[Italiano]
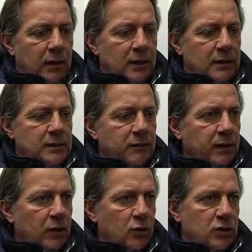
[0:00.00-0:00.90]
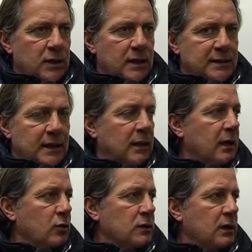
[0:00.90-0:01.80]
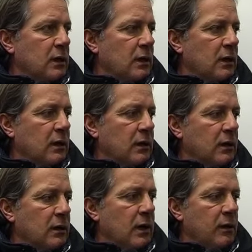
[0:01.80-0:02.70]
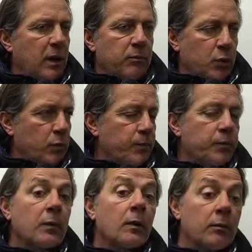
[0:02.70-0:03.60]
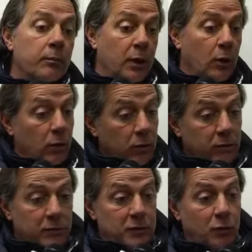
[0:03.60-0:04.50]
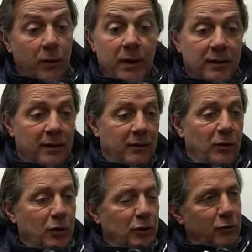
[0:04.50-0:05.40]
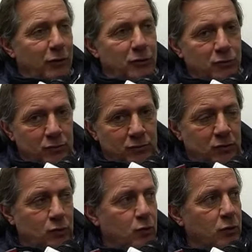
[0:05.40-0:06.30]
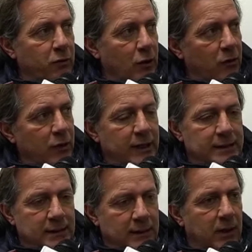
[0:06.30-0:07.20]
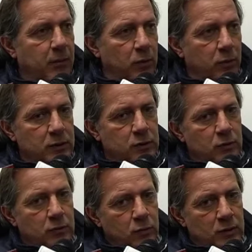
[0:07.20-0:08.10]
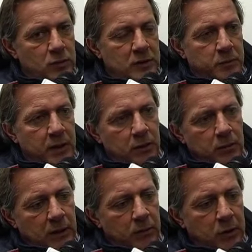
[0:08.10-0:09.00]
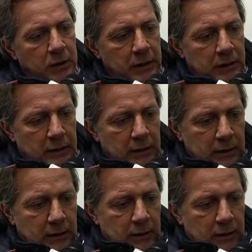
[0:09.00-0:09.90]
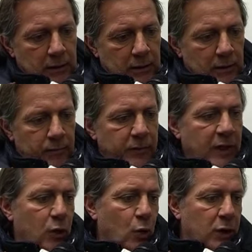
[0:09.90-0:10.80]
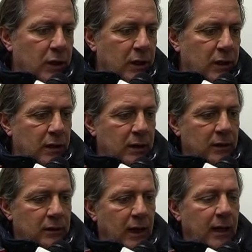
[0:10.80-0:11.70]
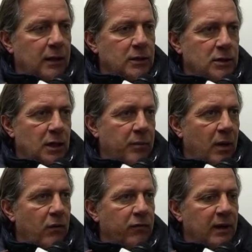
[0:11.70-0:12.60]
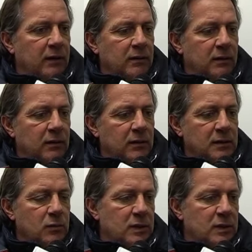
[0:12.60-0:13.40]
eh, fino ad oggi era stata la nostra arma in più. Però sicuramente quello dovrò, su cui dovrò lavorare in settimana è proprio questo, questo aspetto, perché poi gli errori tecnici li abbiamo fatti,